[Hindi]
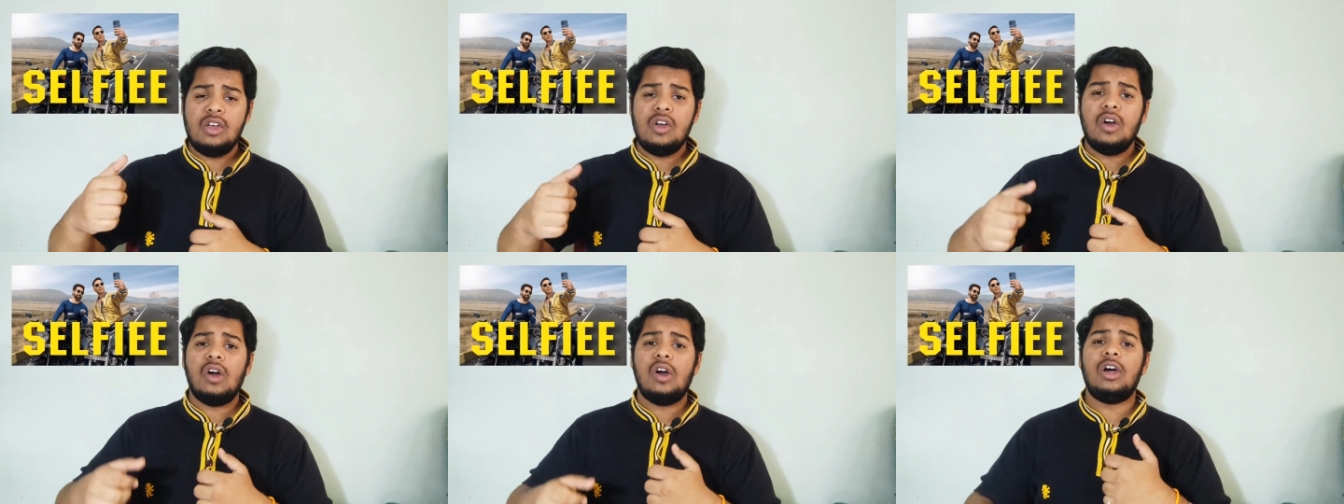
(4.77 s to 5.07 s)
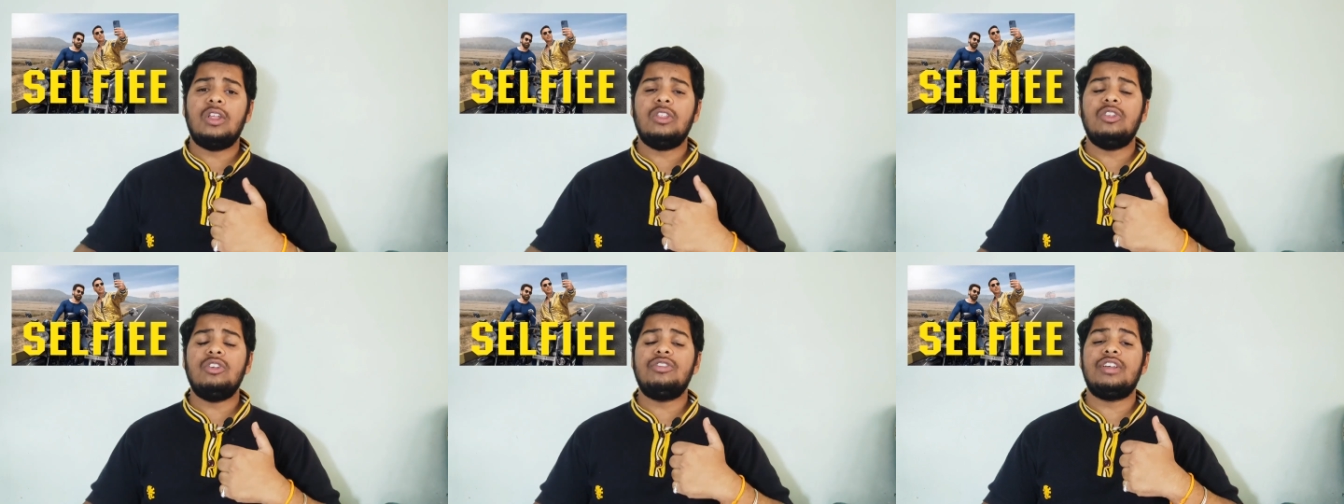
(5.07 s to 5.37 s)
और
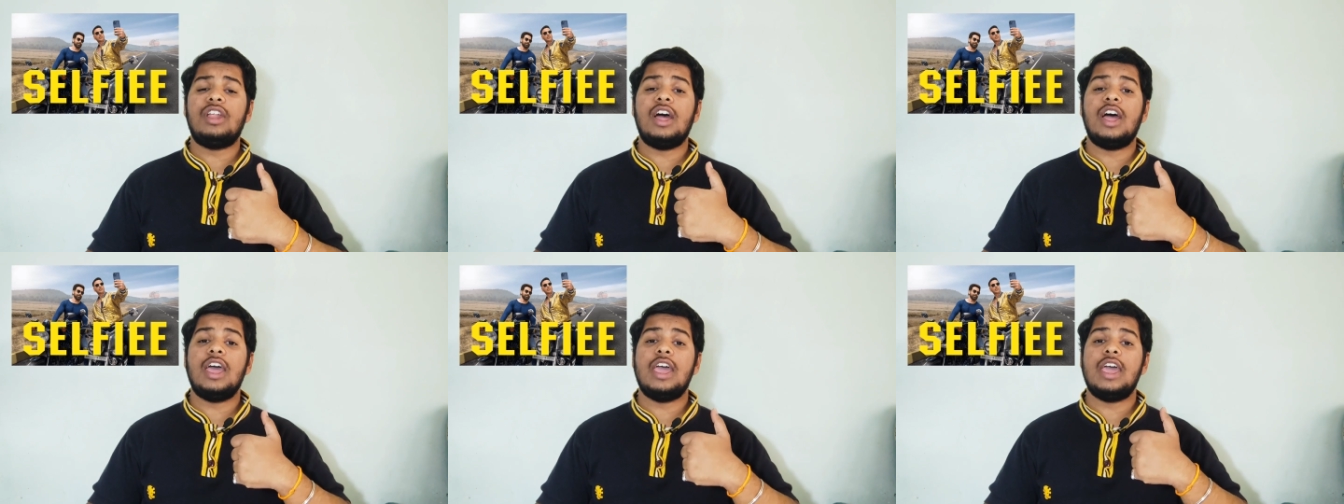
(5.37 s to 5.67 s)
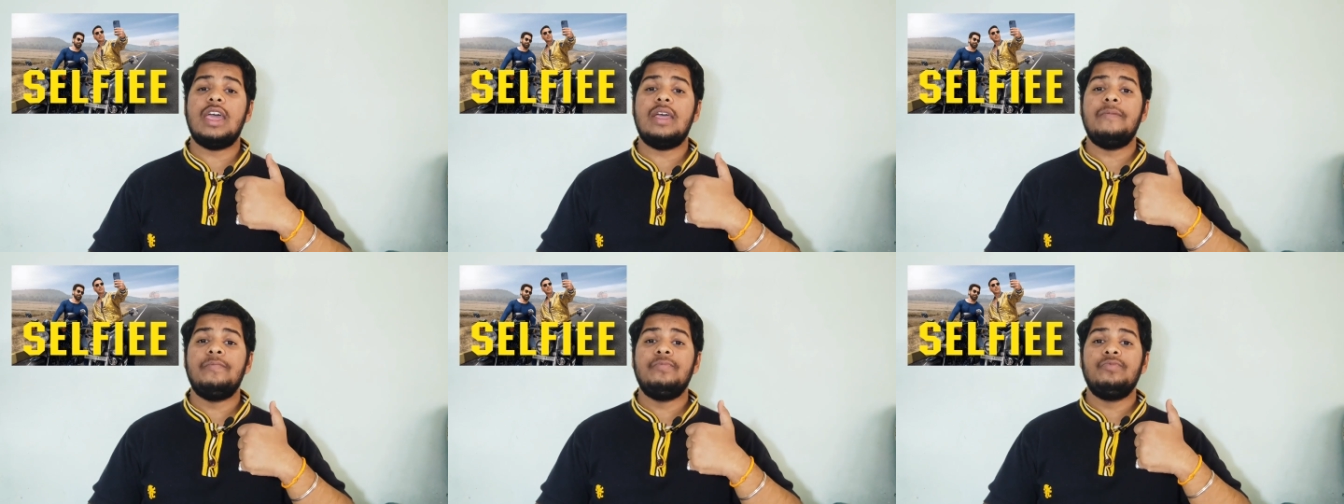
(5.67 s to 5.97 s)
दूसरा
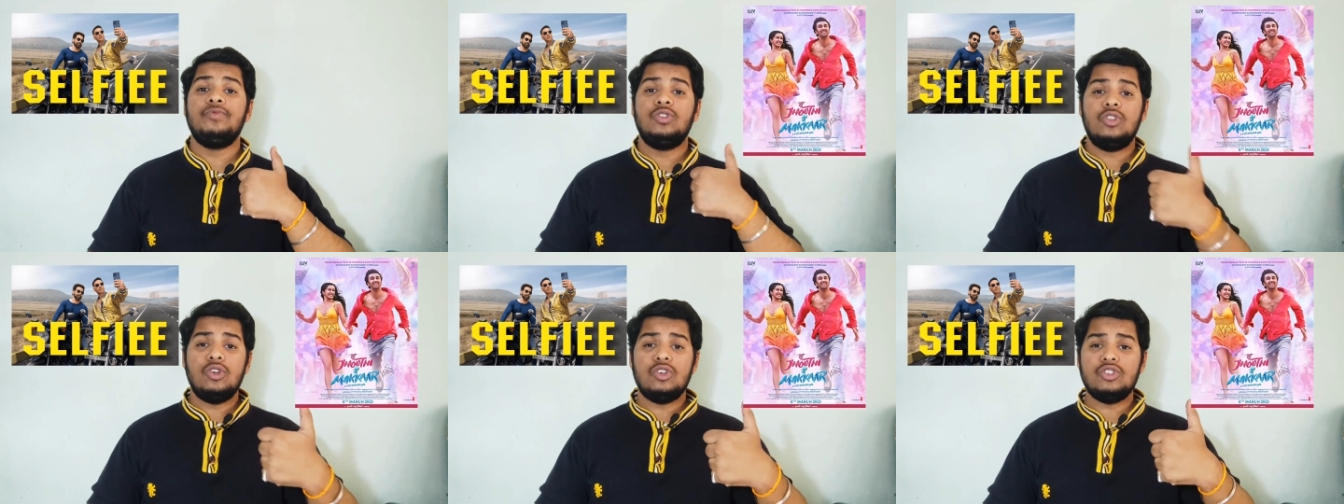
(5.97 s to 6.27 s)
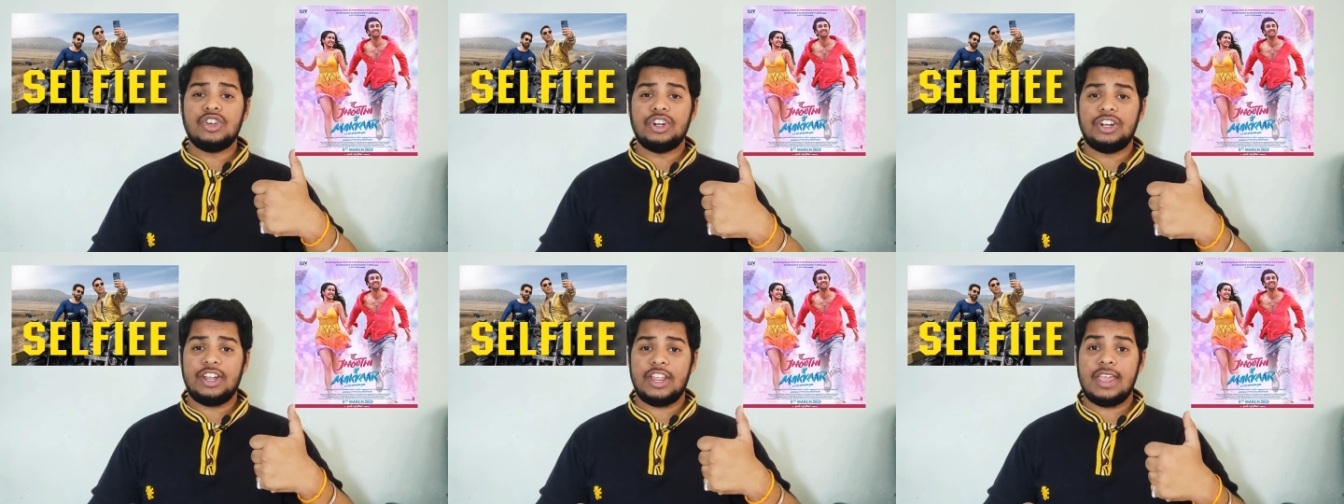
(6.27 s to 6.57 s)
है तू
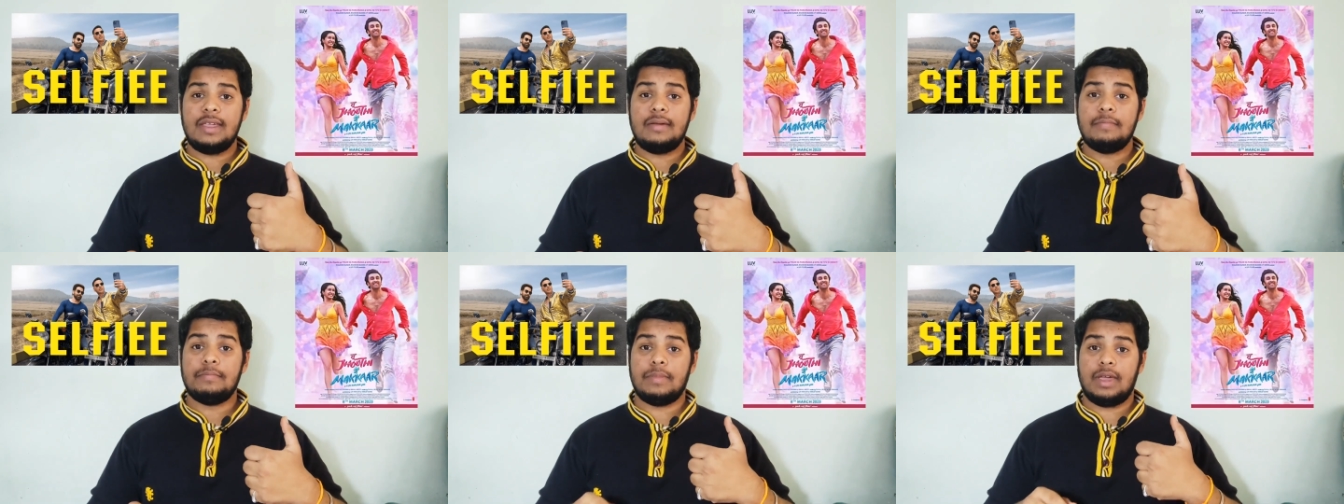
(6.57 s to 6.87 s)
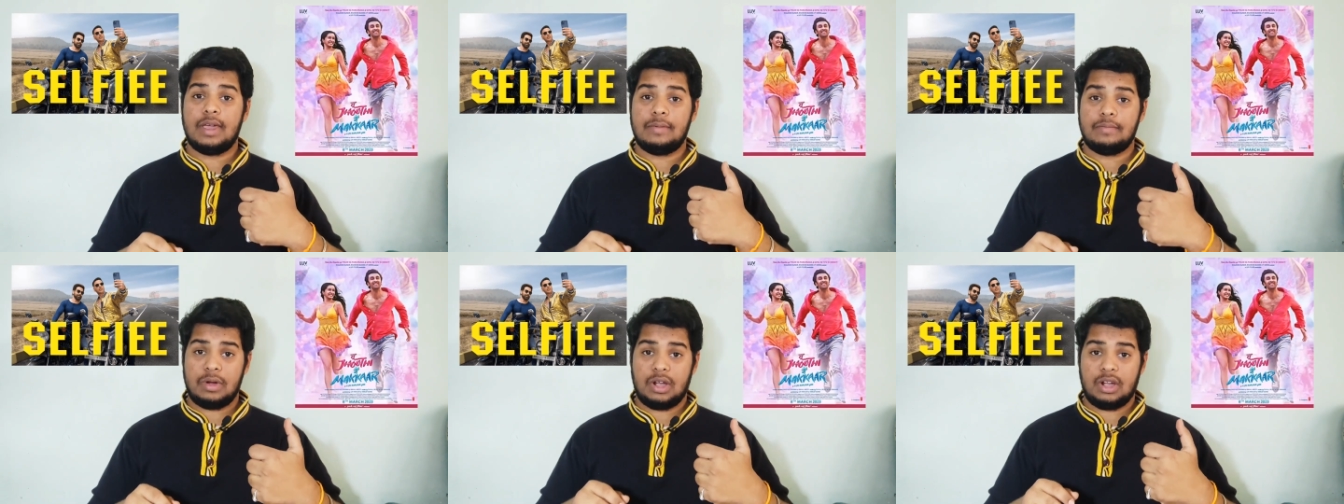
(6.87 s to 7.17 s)
झुटी
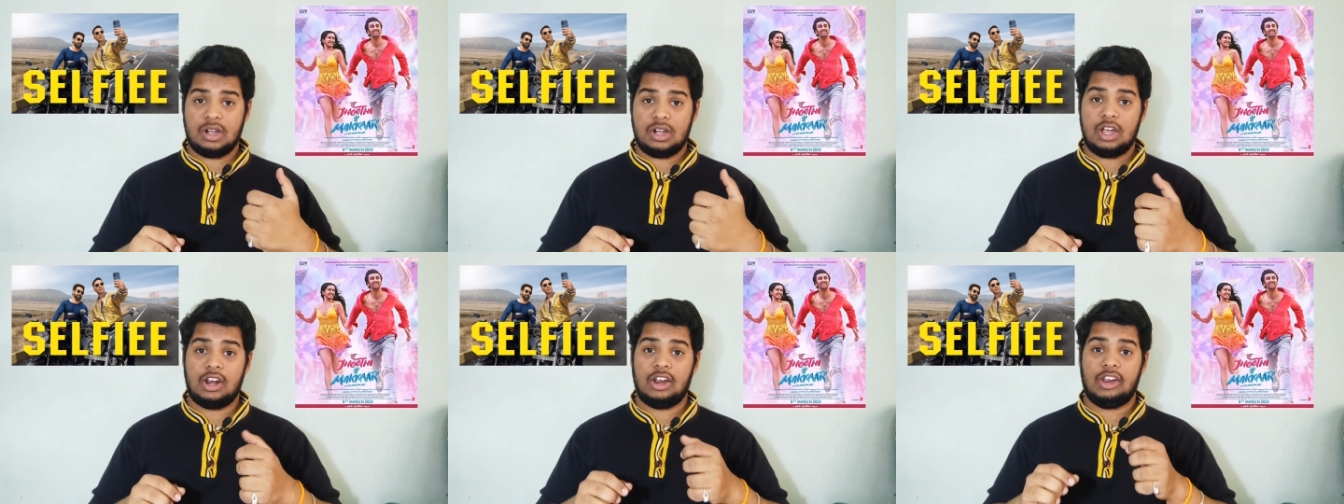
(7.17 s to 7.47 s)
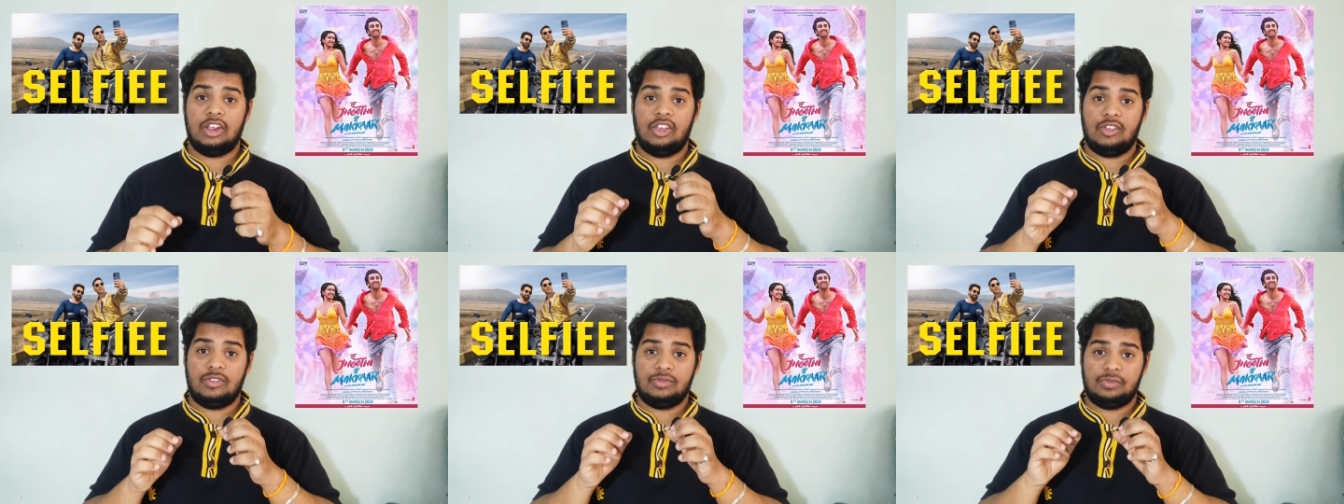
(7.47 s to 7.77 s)
मैं मक्कर
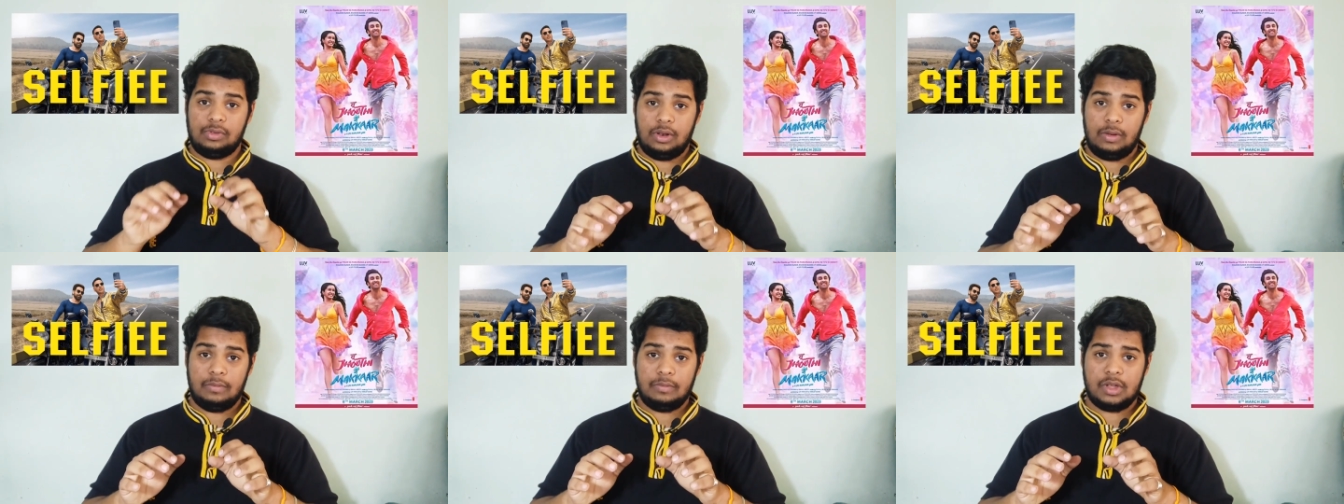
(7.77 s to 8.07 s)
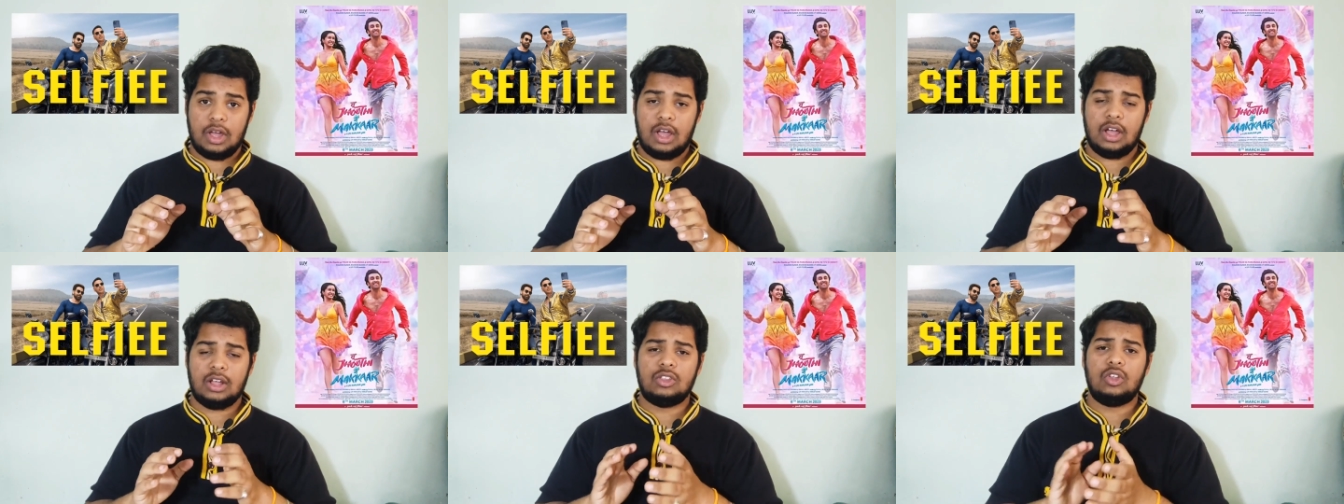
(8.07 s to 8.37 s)
इस फिल्म
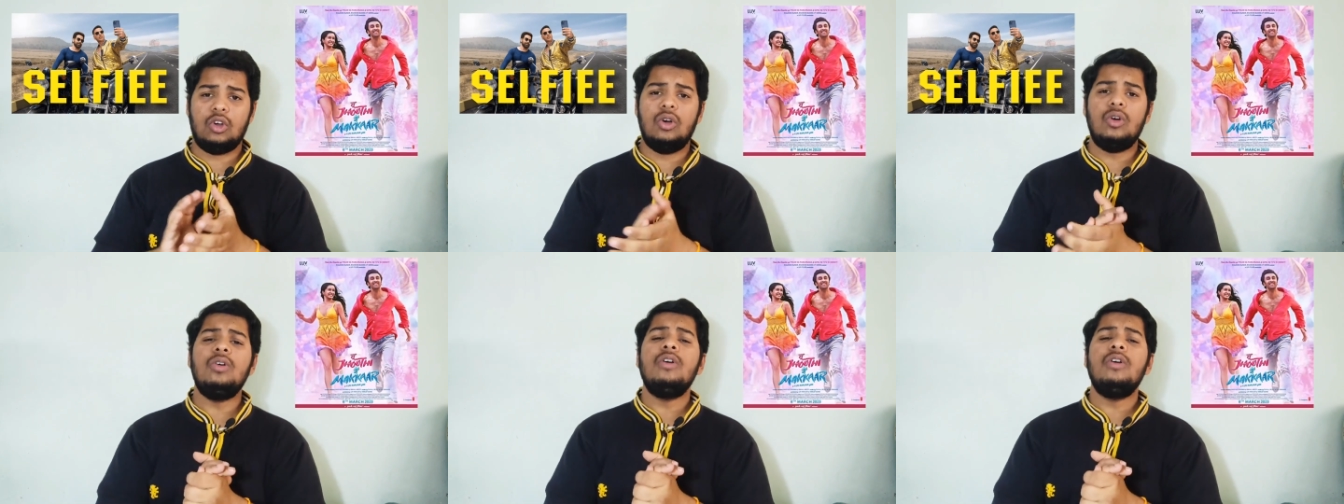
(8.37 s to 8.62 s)
का तो